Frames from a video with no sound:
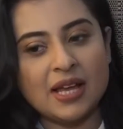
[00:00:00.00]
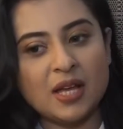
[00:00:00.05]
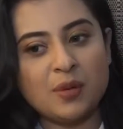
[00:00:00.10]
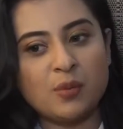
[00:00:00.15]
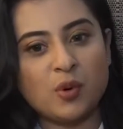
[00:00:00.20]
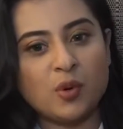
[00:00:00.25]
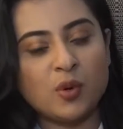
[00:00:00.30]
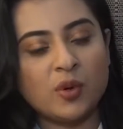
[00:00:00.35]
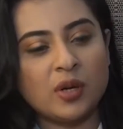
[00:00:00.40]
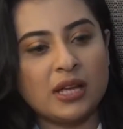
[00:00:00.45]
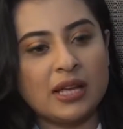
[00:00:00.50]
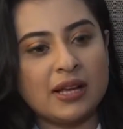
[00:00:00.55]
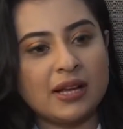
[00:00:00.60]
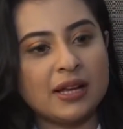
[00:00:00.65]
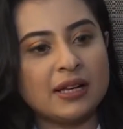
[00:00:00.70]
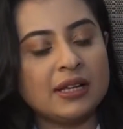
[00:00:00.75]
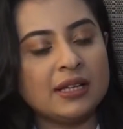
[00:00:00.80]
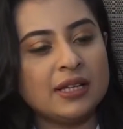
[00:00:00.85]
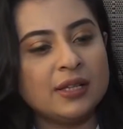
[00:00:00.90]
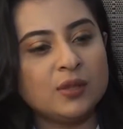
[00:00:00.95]
এবং
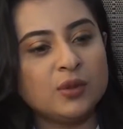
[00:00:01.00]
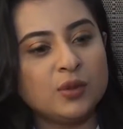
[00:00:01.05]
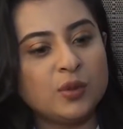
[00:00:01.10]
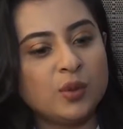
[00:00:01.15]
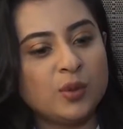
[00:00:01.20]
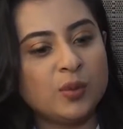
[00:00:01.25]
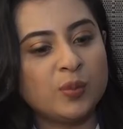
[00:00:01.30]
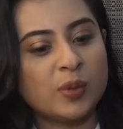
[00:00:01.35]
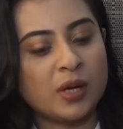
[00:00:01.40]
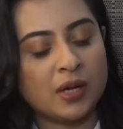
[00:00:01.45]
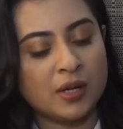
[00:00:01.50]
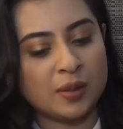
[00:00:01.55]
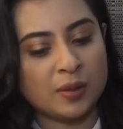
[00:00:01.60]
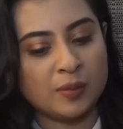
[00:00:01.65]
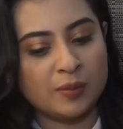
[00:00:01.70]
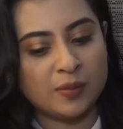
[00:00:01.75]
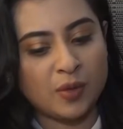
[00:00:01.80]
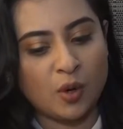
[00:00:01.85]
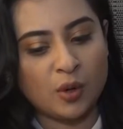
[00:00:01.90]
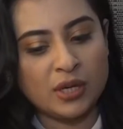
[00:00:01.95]
এখানে কিন্তু
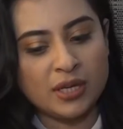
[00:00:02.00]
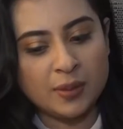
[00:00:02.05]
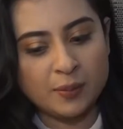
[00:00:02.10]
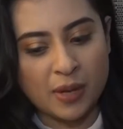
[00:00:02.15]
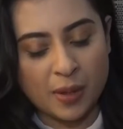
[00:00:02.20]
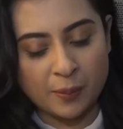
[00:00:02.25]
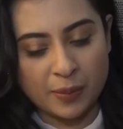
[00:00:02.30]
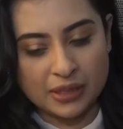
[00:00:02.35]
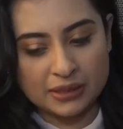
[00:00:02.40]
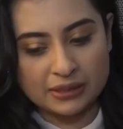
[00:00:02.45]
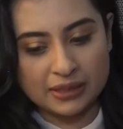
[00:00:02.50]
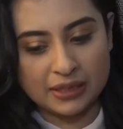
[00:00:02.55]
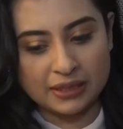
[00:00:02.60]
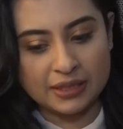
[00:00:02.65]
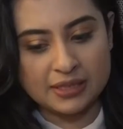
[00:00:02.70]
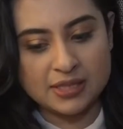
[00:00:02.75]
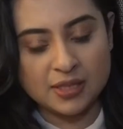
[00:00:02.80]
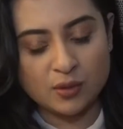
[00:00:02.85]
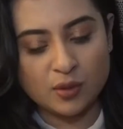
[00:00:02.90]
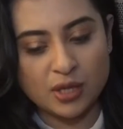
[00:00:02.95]
অনেক ব্যাপার
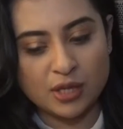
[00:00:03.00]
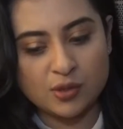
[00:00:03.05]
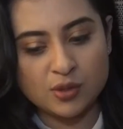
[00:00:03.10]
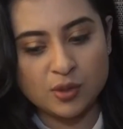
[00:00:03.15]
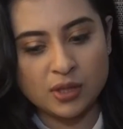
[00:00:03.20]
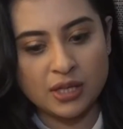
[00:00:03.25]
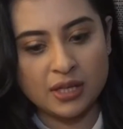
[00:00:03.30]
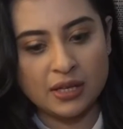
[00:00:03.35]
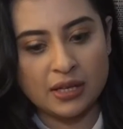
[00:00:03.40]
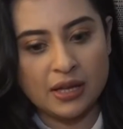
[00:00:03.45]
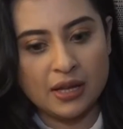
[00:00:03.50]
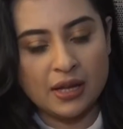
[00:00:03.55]
থাকে যেগুলো আসলে